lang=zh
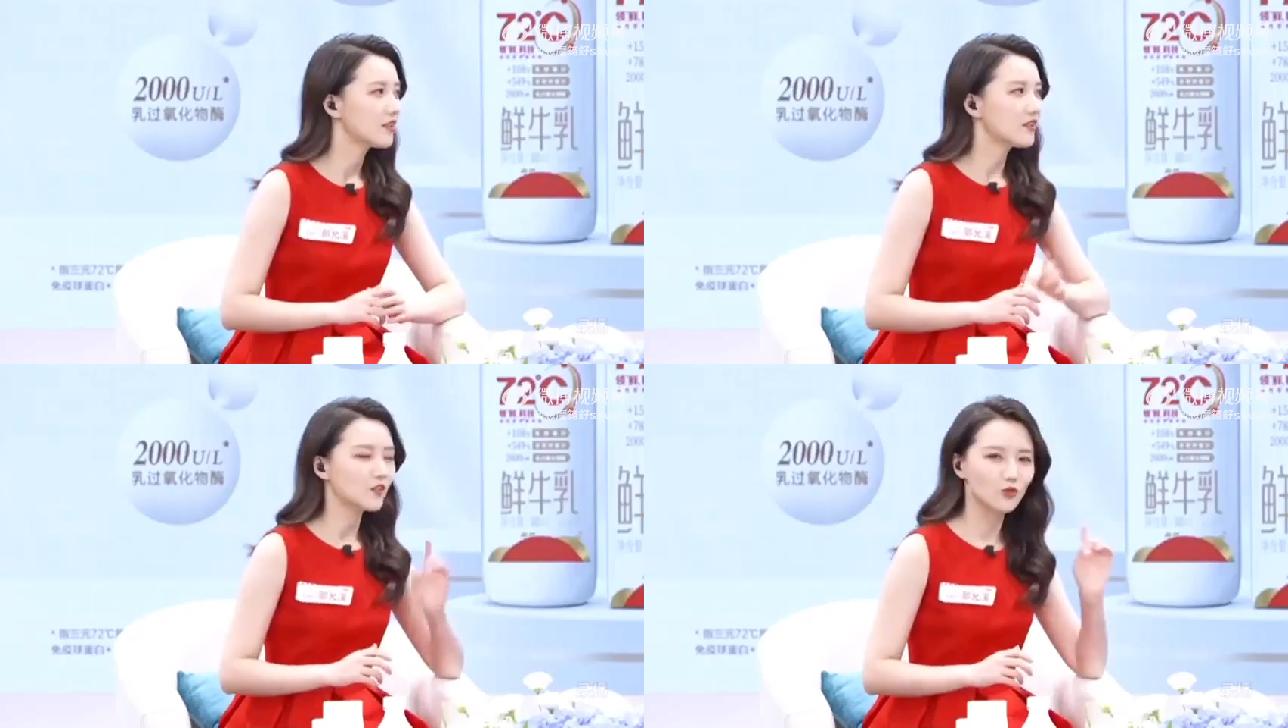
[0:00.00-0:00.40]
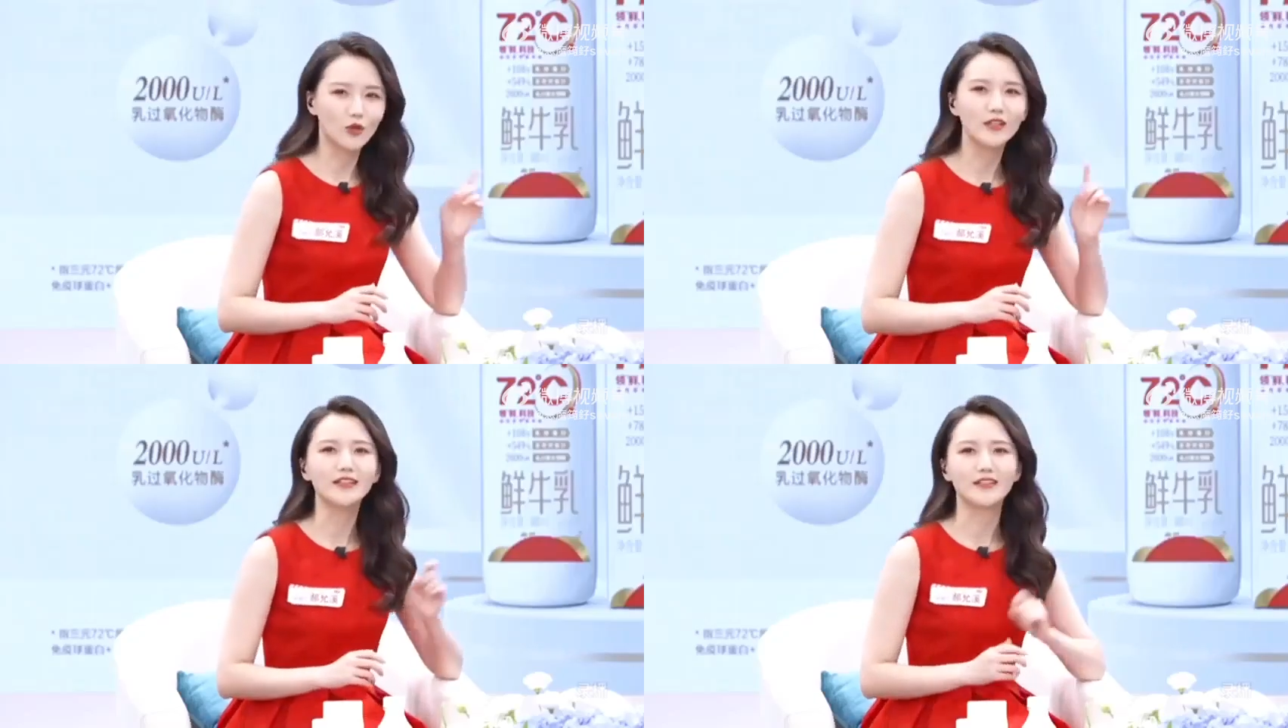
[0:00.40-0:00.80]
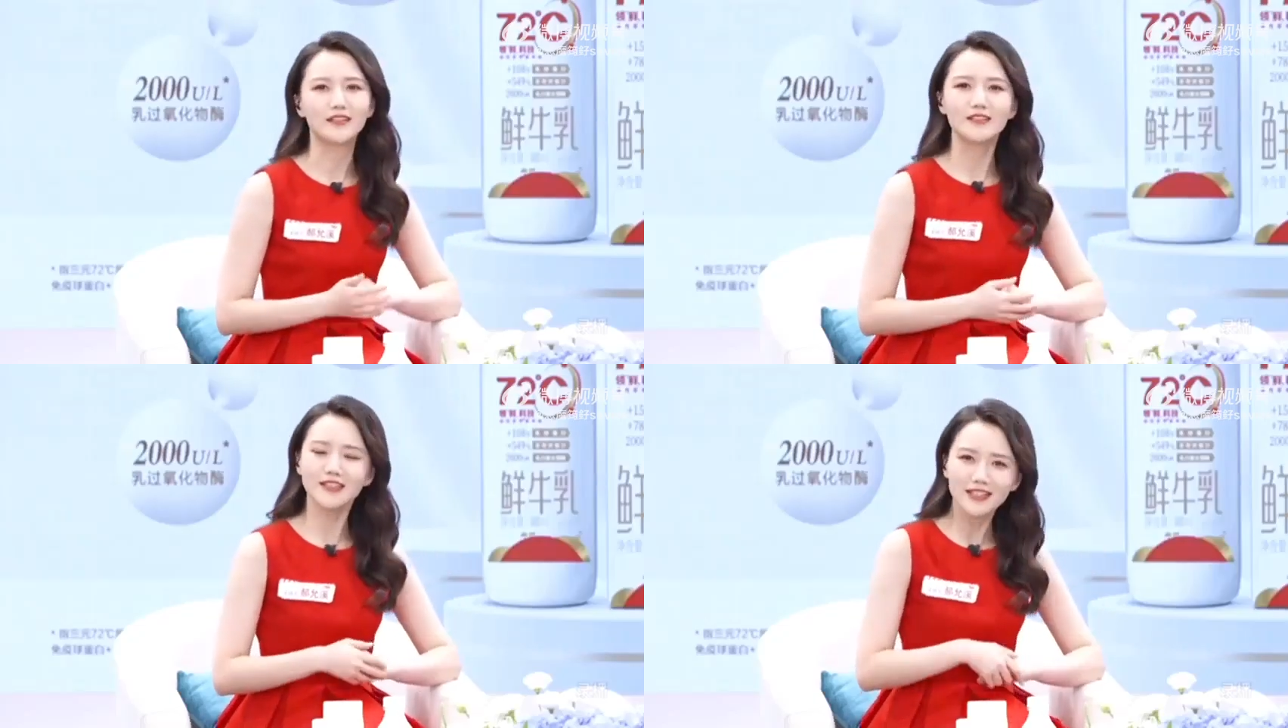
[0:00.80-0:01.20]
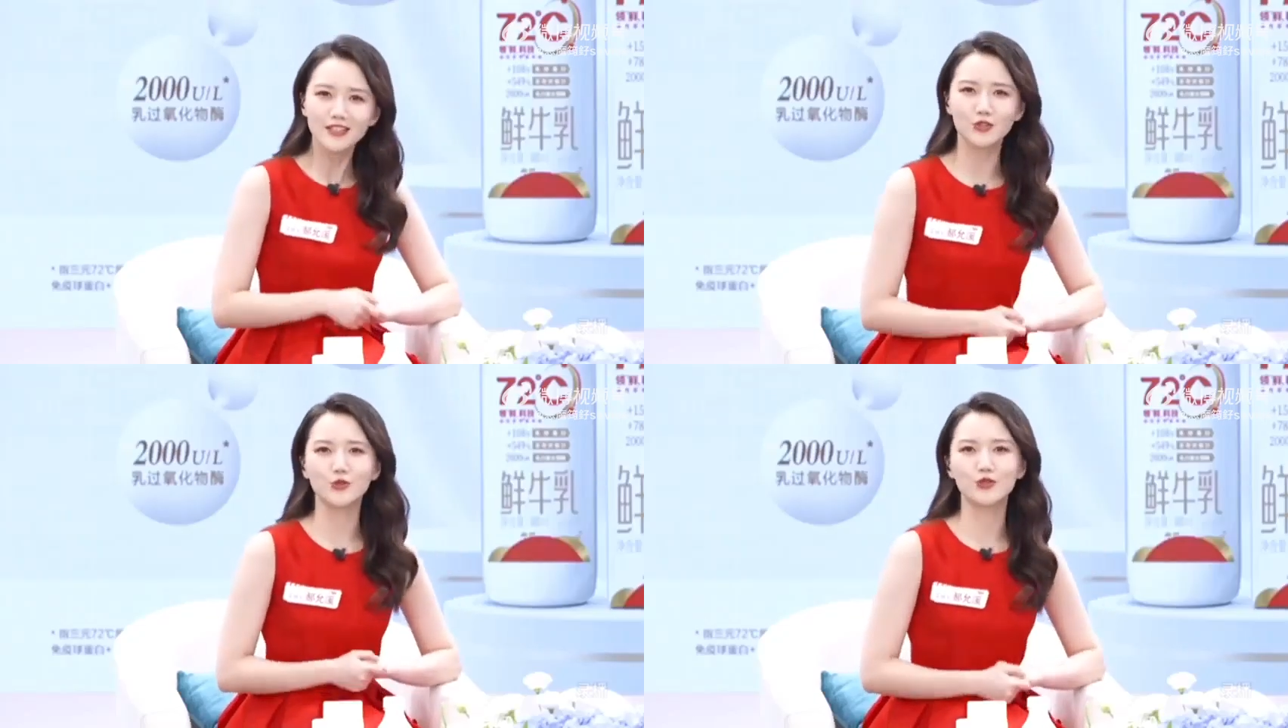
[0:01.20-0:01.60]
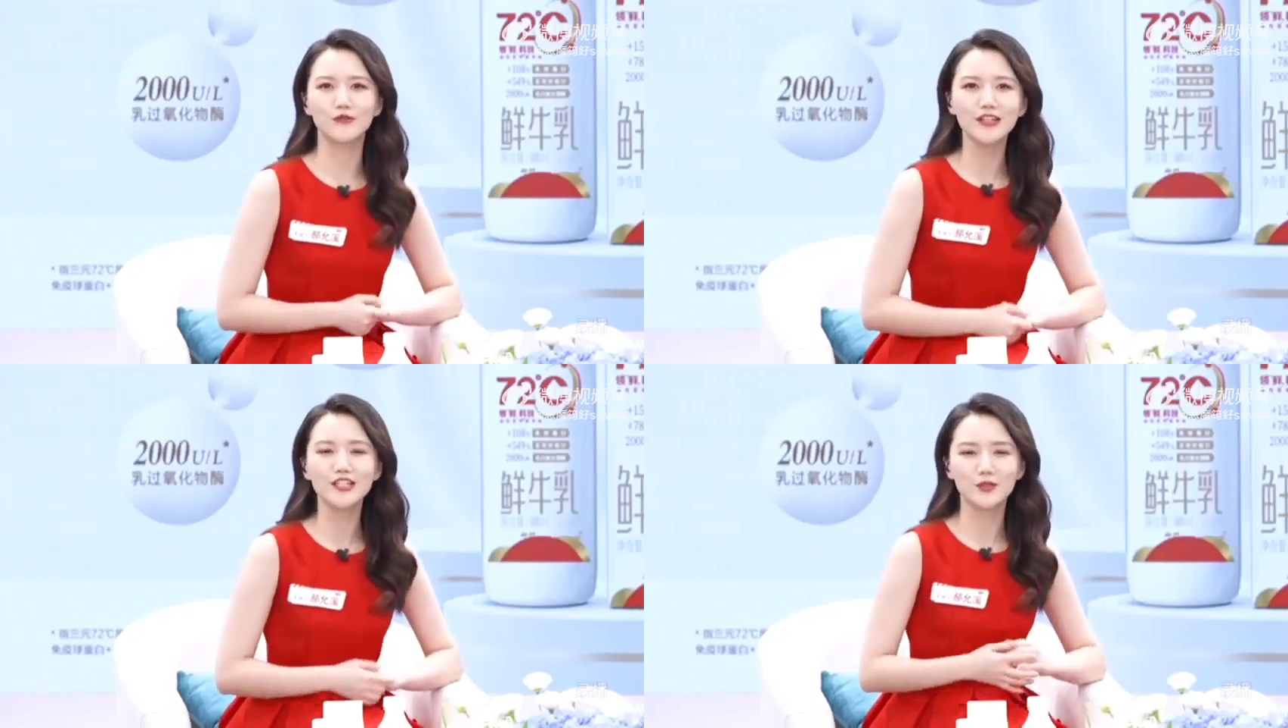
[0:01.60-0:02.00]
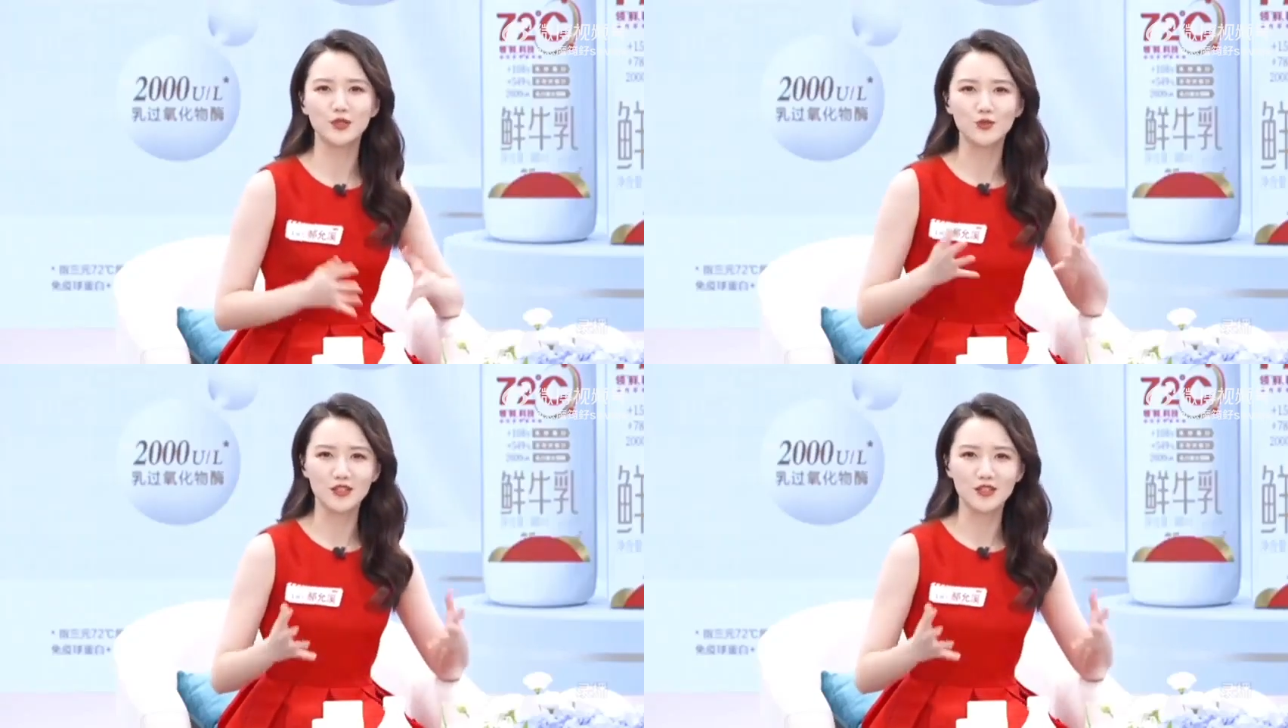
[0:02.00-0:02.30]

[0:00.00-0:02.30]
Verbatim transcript: 所以这个就是为什么角